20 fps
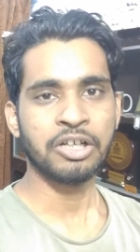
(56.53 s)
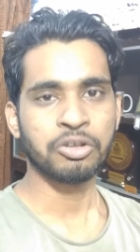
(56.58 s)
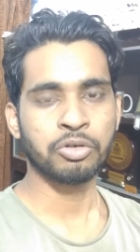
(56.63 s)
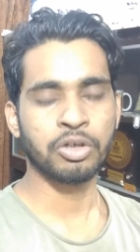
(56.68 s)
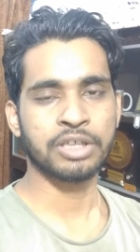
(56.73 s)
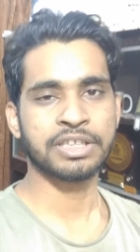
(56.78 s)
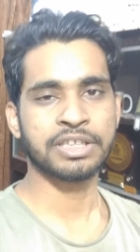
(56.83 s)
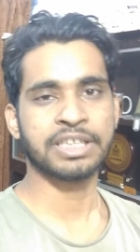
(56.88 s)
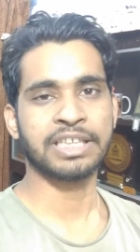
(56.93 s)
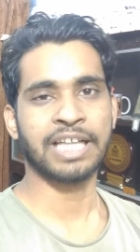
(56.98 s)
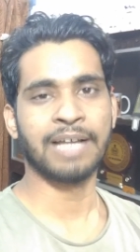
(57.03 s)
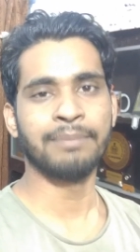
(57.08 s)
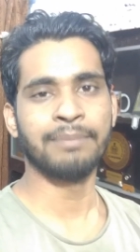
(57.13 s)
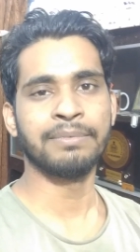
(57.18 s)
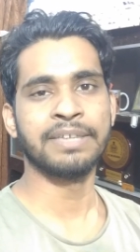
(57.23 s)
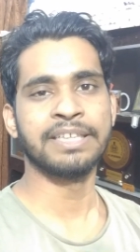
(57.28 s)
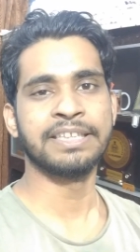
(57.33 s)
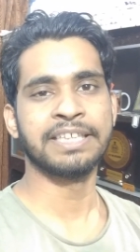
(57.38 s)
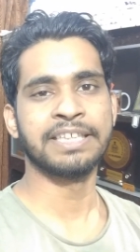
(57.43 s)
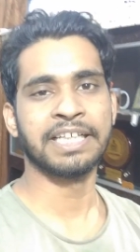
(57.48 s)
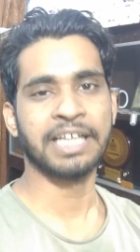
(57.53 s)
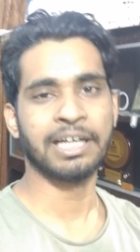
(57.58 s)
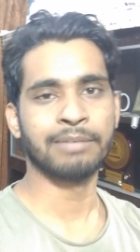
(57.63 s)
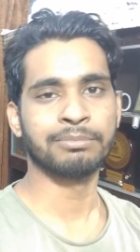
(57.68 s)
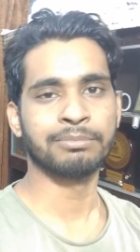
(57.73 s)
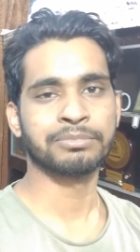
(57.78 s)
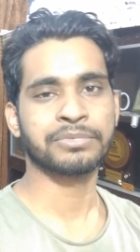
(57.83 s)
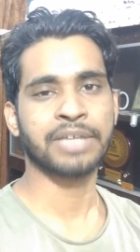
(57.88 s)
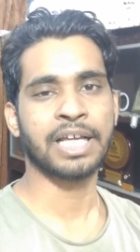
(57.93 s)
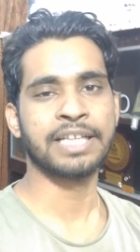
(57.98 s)
थोड़ा सा टाइम दीजिए
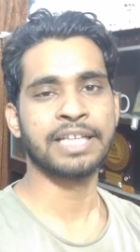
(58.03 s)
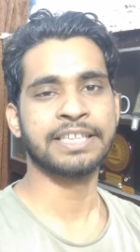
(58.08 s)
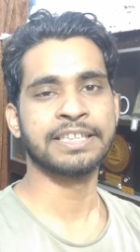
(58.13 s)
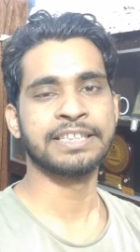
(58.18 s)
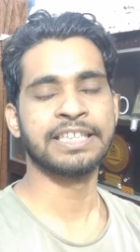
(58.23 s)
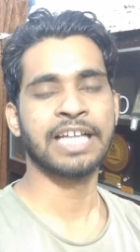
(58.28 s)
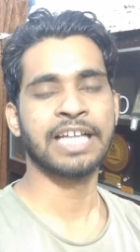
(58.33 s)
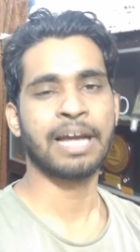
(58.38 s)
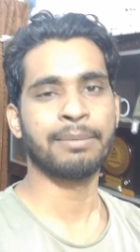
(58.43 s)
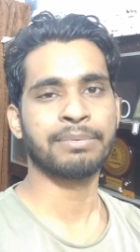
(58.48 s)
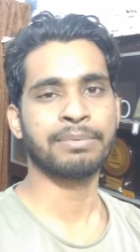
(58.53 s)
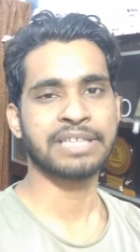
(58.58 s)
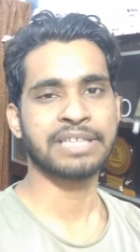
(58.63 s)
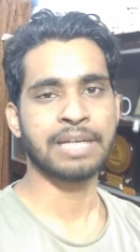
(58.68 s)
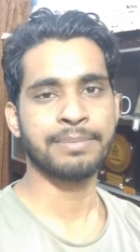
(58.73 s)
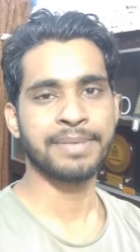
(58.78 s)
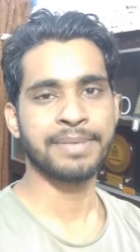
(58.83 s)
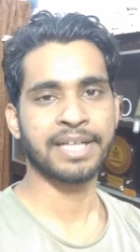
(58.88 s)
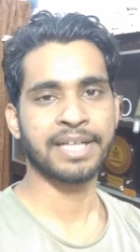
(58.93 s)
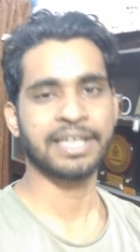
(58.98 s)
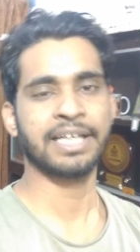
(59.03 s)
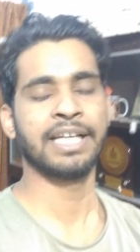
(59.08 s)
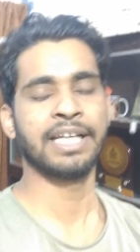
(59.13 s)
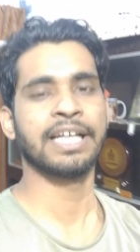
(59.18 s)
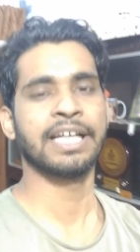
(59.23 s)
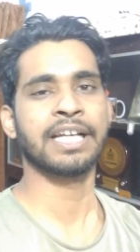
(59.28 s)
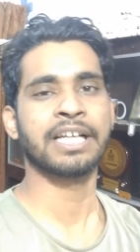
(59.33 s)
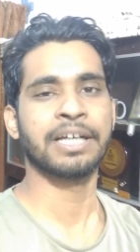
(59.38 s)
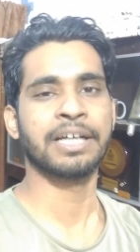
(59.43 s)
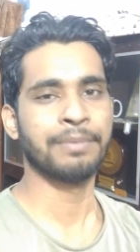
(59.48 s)
हम सारी चीजें आपके सामने
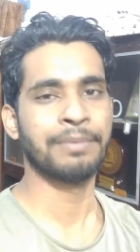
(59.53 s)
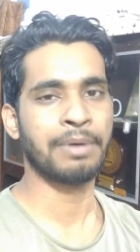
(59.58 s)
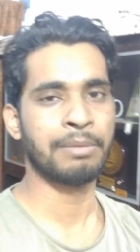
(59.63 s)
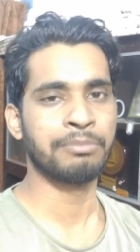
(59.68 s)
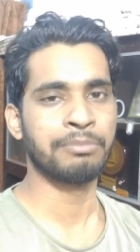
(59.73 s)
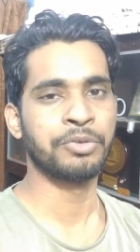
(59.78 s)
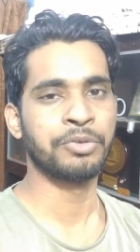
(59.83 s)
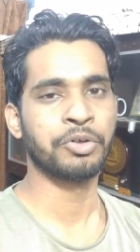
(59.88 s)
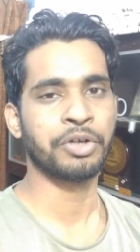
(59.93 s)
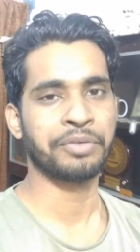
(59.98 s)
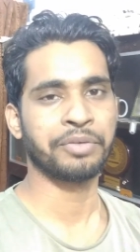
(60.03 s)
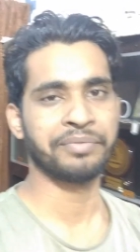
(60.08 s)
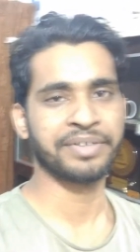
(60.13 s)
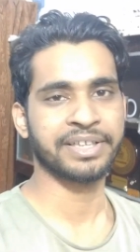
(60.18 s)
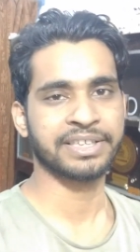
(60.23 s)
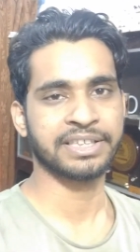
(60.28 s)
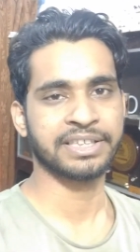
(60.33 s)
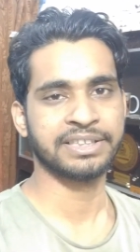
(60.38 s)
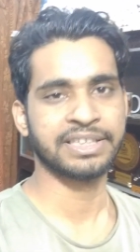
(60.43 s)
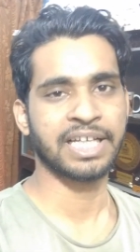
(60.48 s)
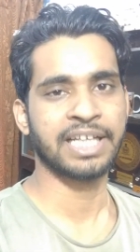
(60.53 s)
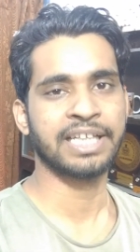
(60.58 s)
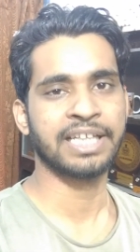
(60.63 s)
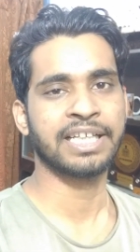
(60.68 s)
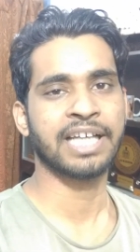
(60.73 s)
रखेंगे कब हम नोटिफिकेशन जारी